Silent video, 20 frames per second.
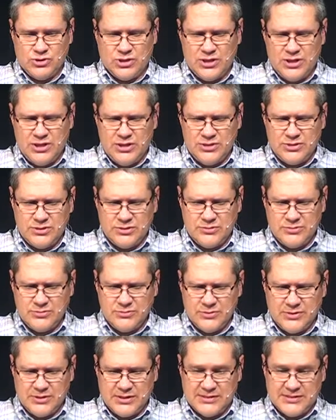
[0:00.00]
Cristo,
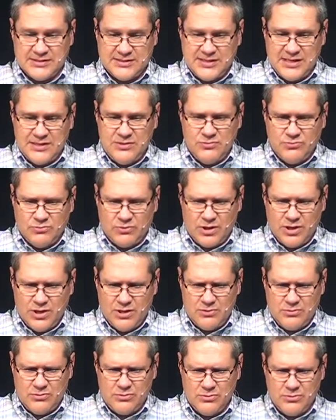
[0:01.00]
que sendo
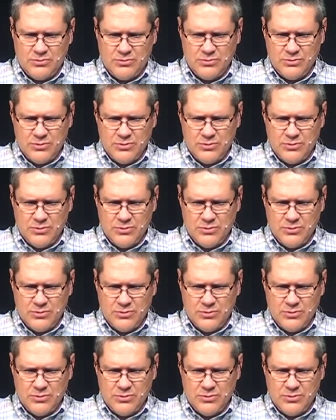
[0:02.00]
rico,